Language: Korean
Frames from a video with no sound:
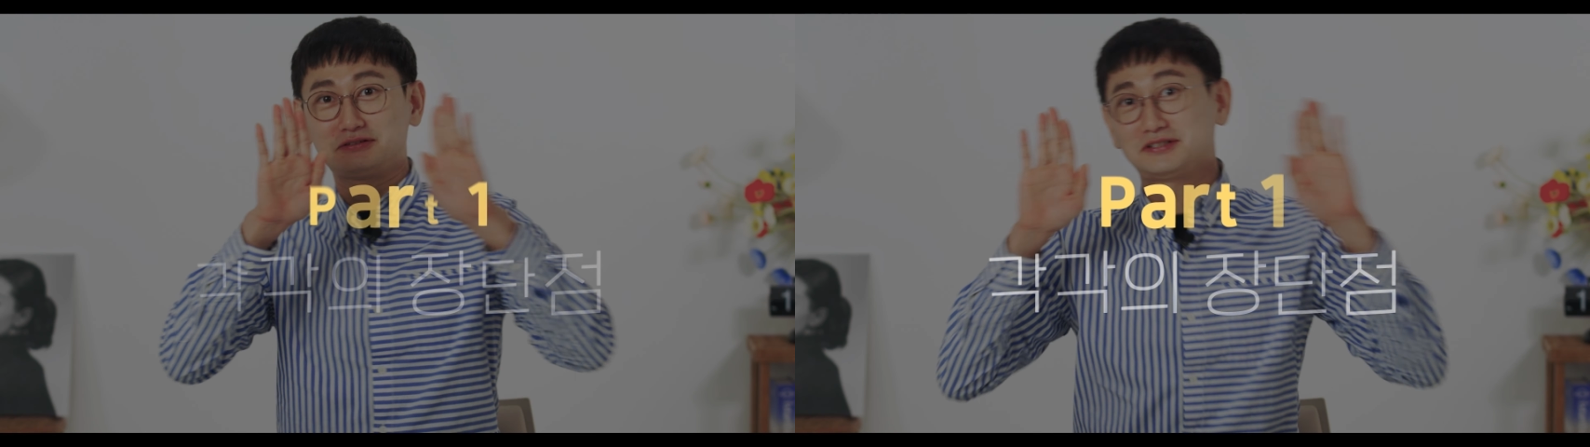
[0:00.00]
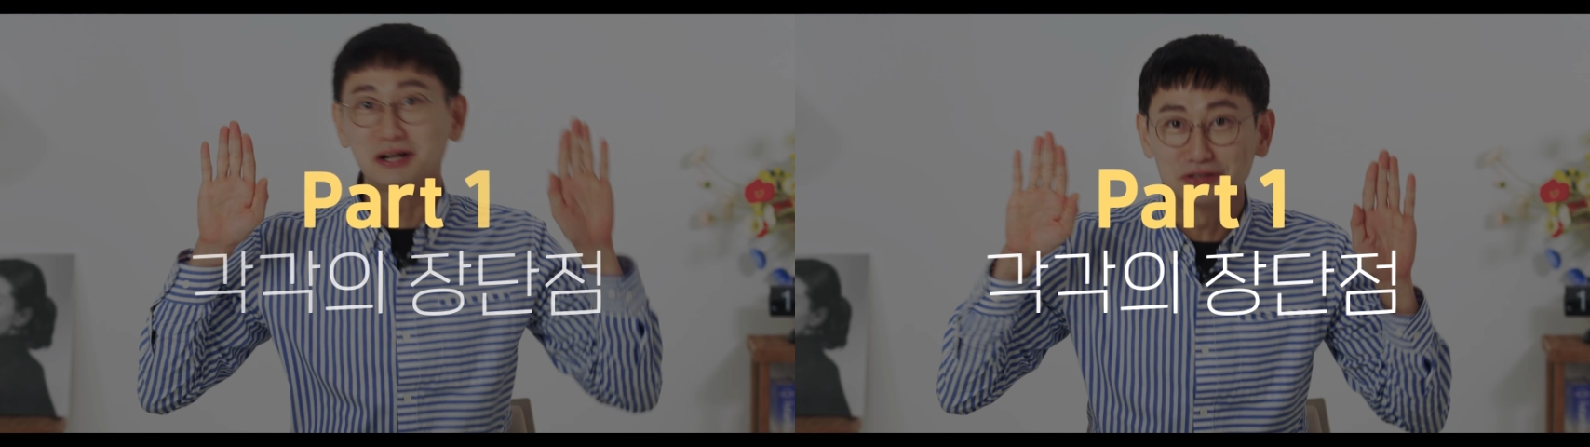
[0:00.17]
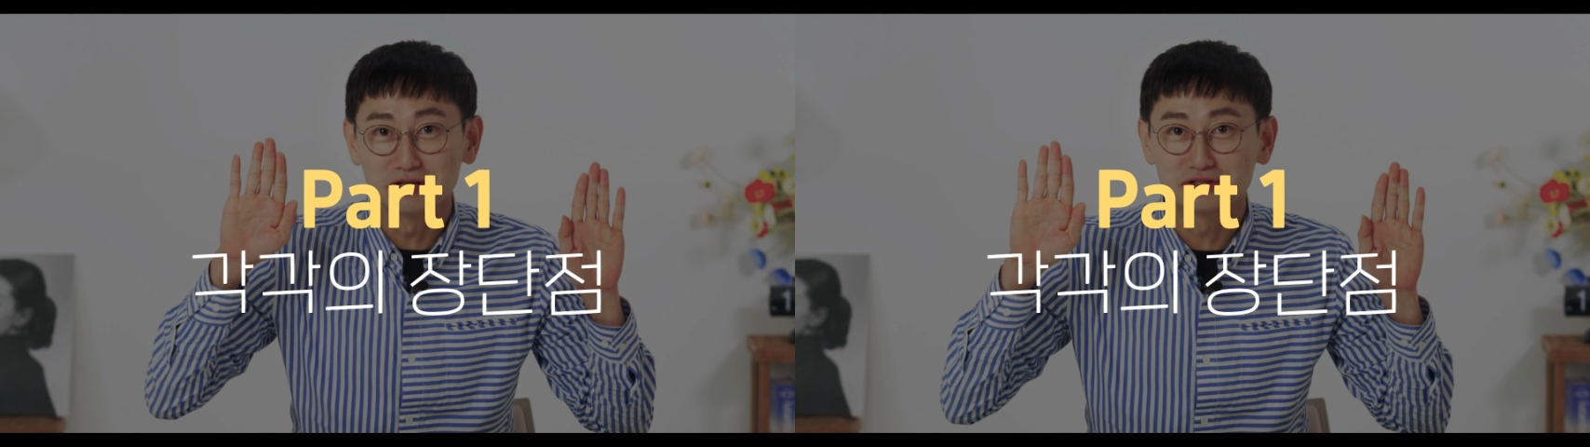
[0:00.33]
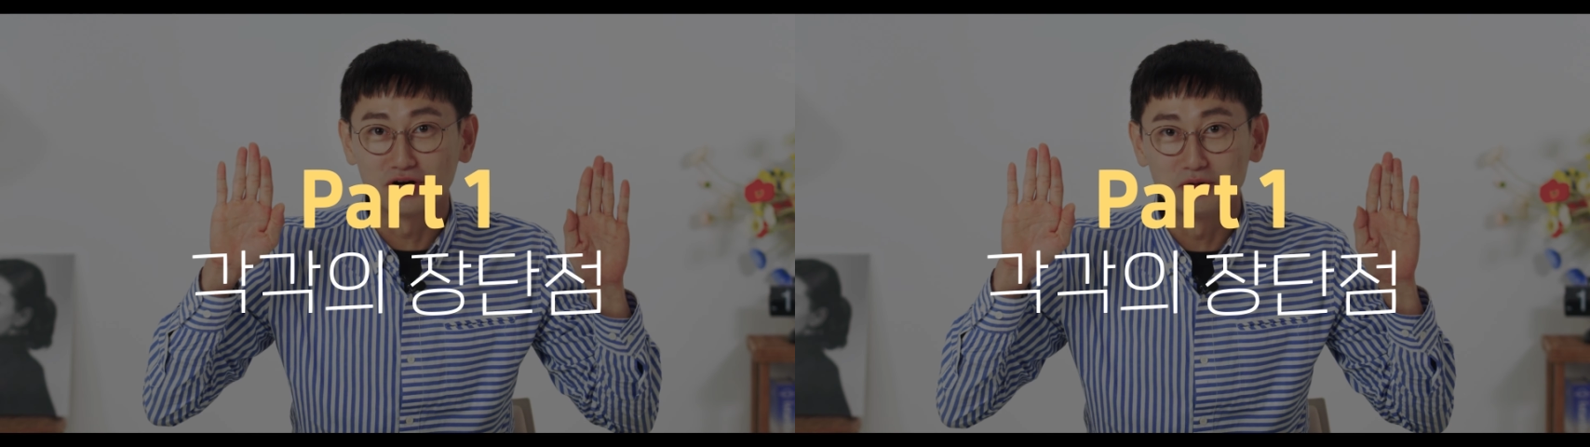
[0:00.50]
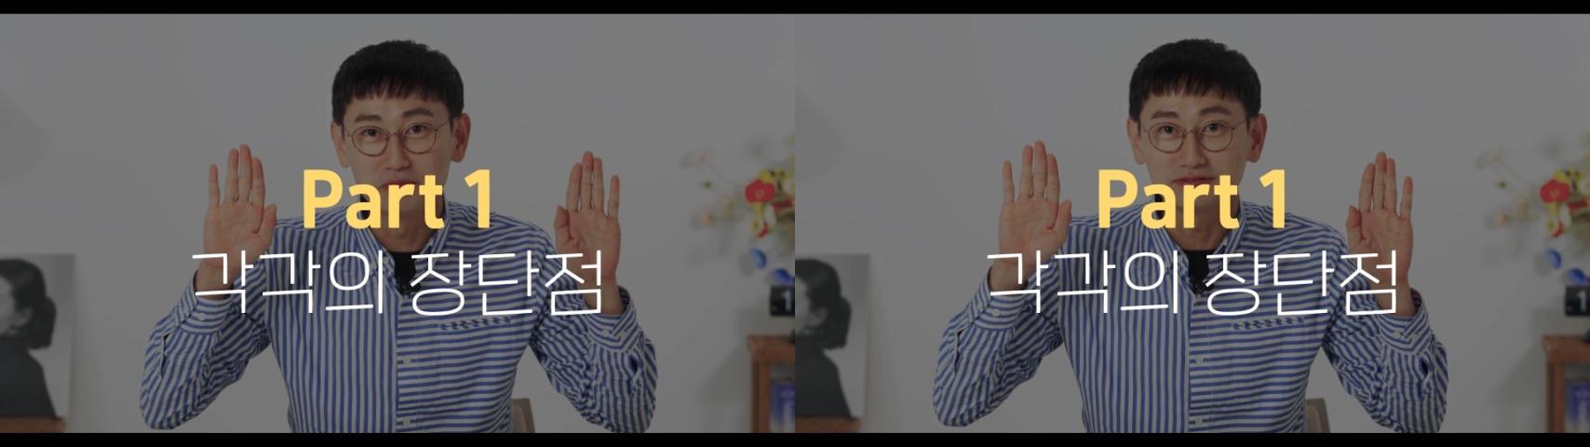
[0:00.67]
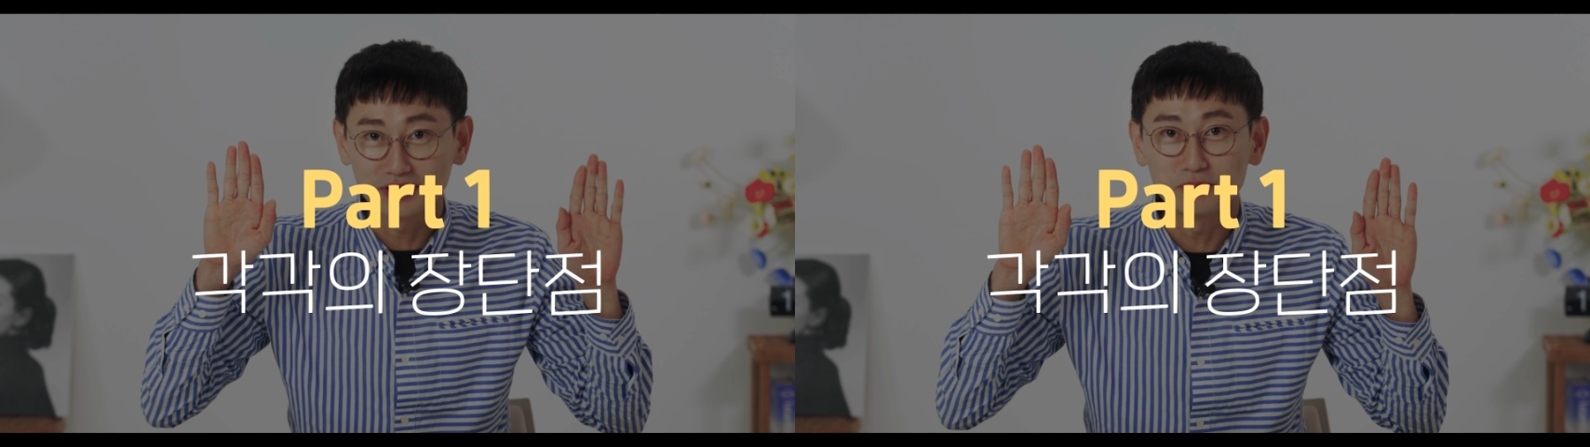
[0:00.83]

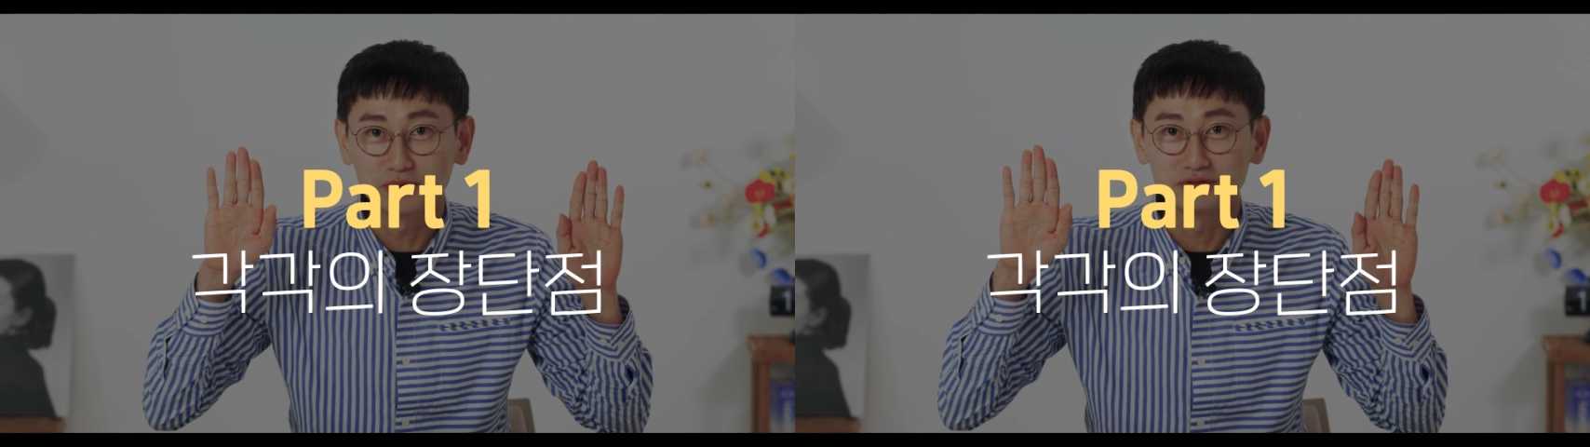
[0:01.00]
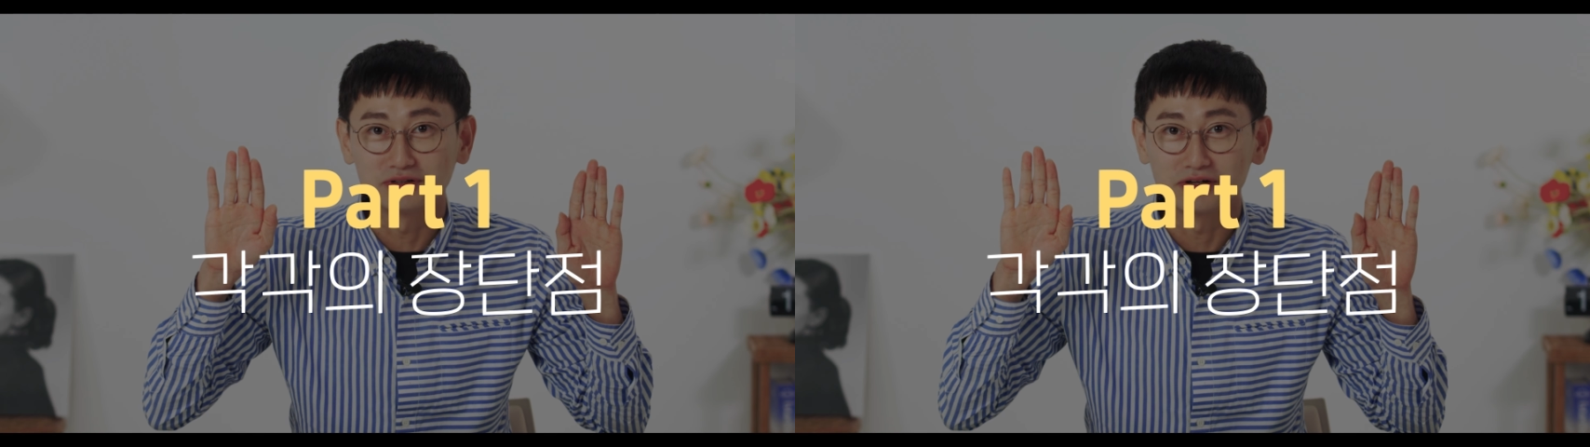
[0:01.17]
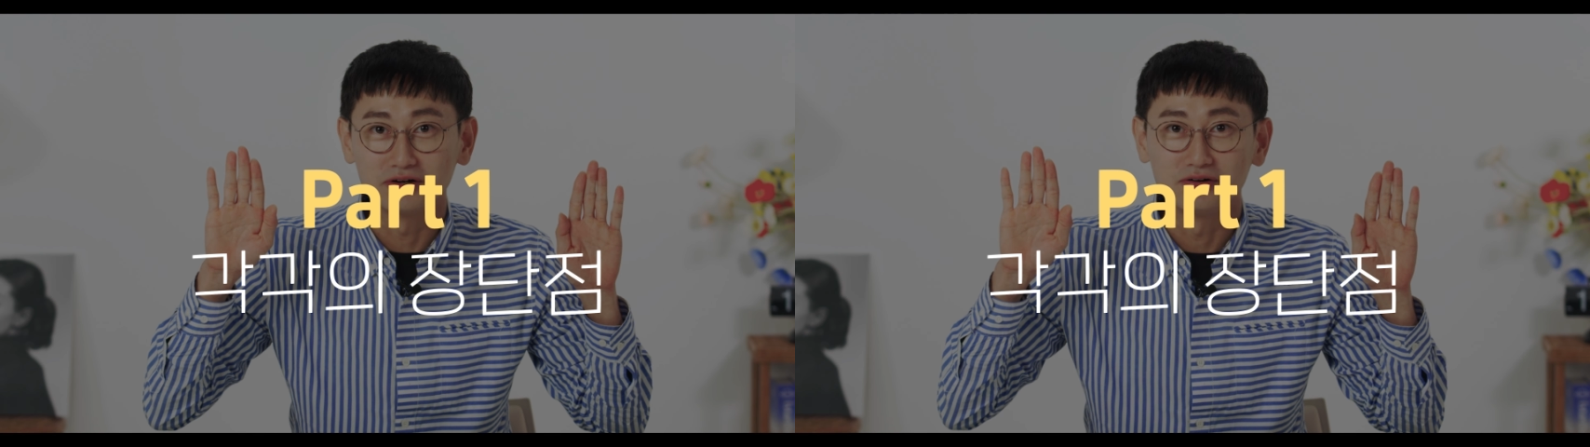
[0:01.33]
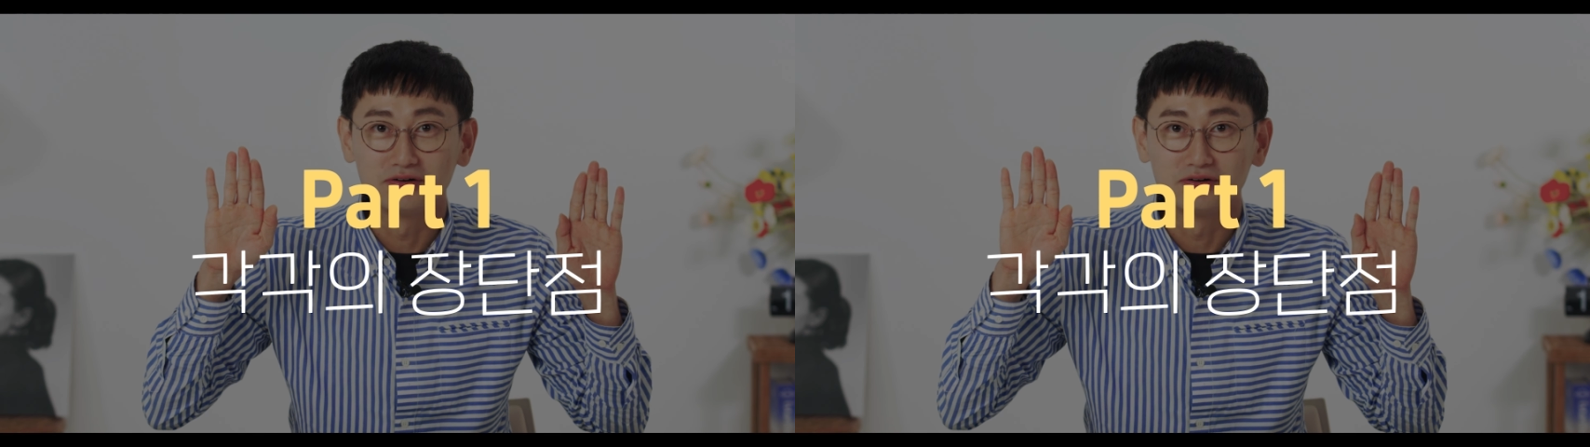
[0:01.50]
장단점 살펴드릴게요